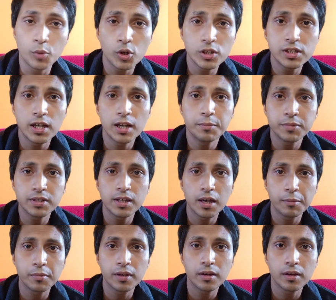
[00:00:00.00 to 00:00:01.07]
বলছিলাম যে
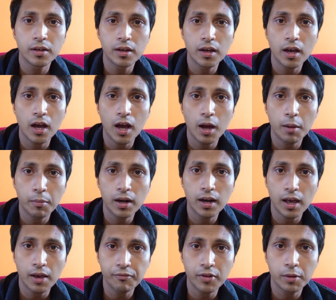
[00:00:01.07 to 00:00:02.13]
আমি আমার
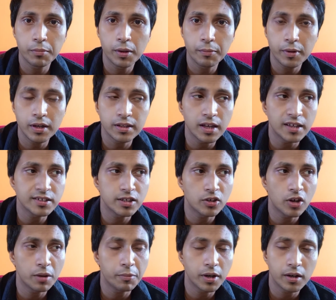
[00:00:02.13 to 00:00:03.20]
লাইফের ব্যাপারে তাছাড়াও
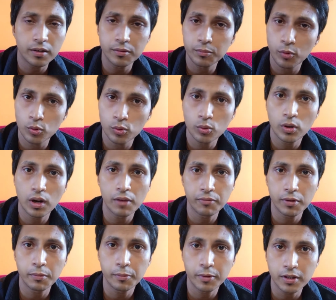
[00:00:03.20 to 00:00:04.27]
আমার এক বন্ধুর লাইফের
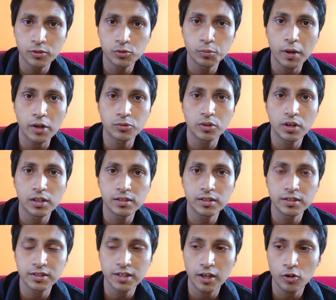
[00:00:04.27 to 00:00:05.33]
ব্যাপারে কিছু পার্সোনাল
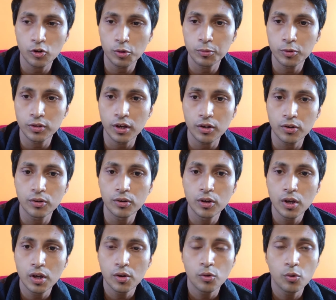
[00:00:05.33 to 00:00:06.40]
জিনিস শেয়ার করবো দেখো
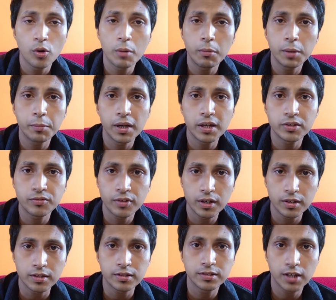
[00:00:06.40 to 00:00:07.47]
ও আমার বেস্ট ফ্রেন্ড
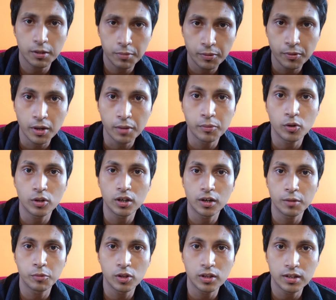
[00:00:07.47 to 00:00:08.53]
যার ব্যাপারে আমি কথাটা
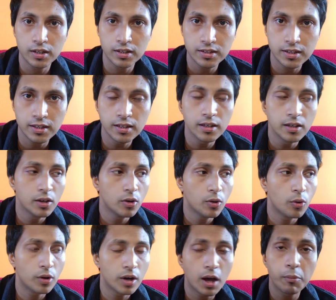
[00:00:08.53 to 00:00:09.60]
বলতে যাচ্ছি
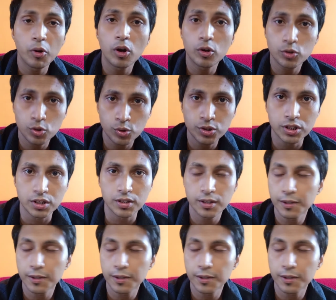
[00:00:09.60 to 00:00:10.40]
ওর নাম হলো সুজিত